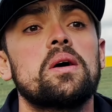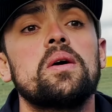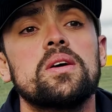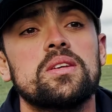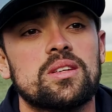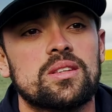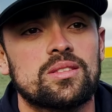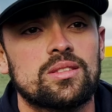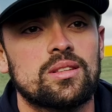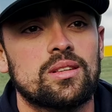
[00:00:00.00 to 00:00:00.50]
a
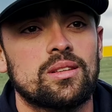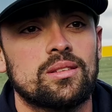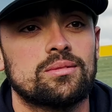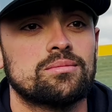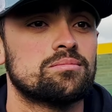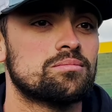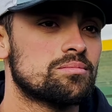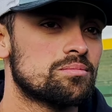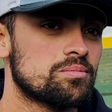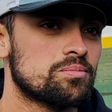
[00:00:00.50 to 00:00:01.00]
veces sí,
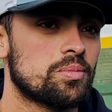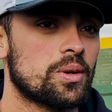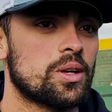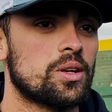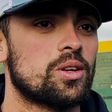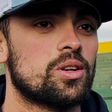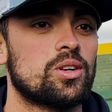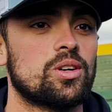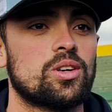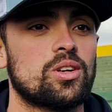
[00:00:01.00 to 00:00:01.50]

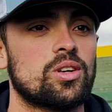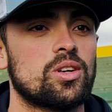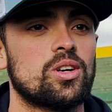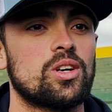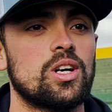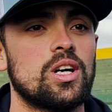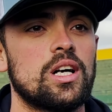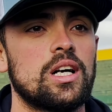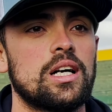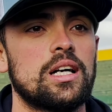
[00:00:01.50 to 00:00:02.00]
pero
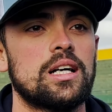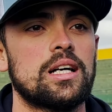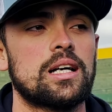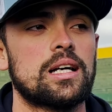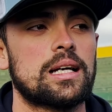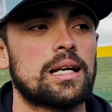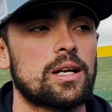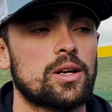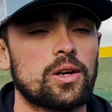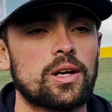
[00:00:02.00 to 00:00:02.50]

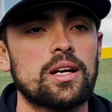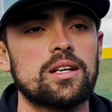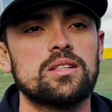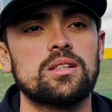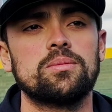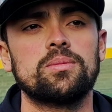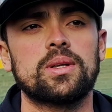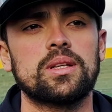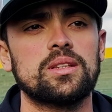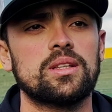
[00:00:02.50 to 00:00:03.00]
creo que
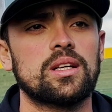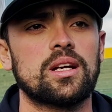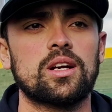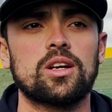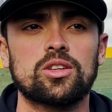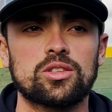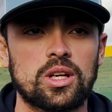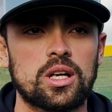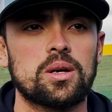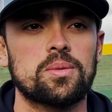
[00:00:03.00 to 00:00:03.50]
siempre tener
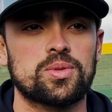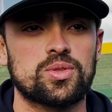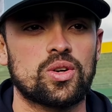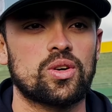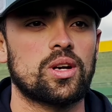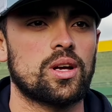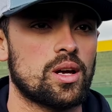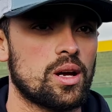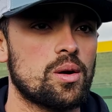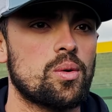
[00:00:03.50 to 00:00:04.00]
otras
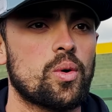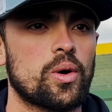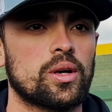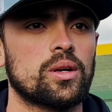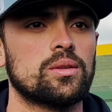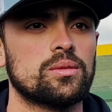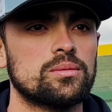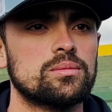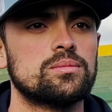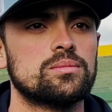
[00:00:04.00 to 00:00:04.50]
opciones es bueno.
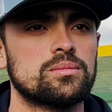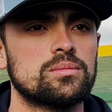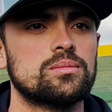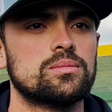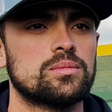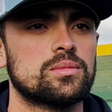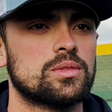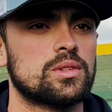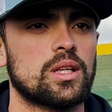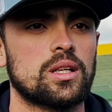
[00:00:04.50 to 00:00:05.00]

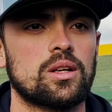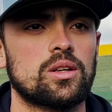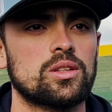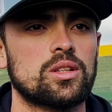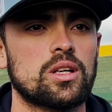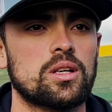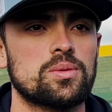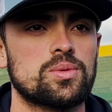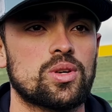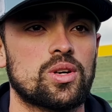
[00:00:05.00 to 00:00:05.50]
Tener
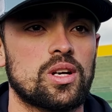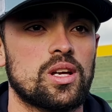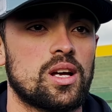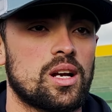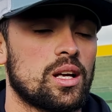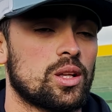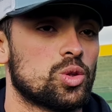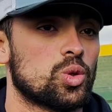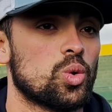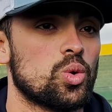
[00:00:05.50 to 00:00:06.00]
otras opciones y
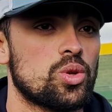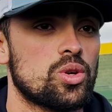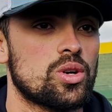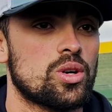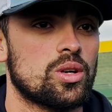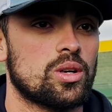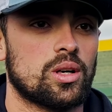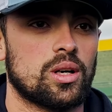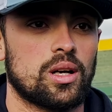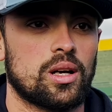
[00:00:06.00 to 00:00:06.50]
el
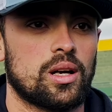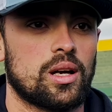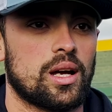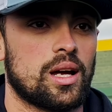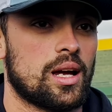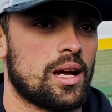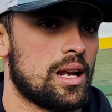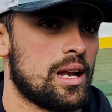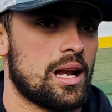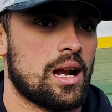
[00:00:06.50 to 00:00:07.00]
estudio
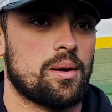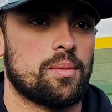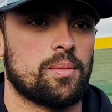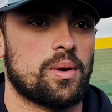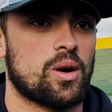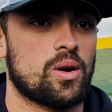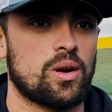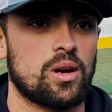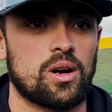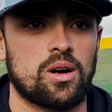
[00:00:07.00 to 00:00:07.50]
es la
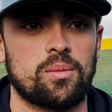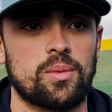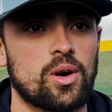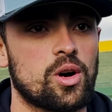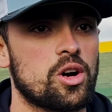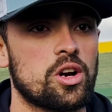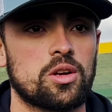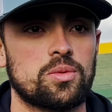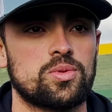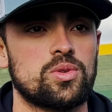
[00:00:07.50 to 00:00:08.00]
mejor, la
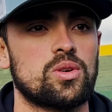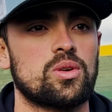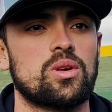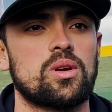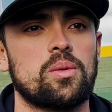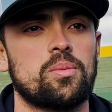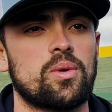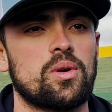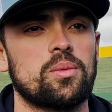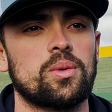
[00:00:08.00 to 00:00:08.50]
mejor opción
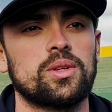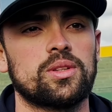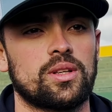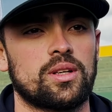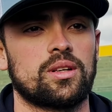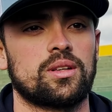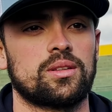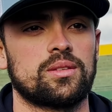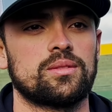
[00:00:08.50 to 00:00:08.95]
que podemos tener.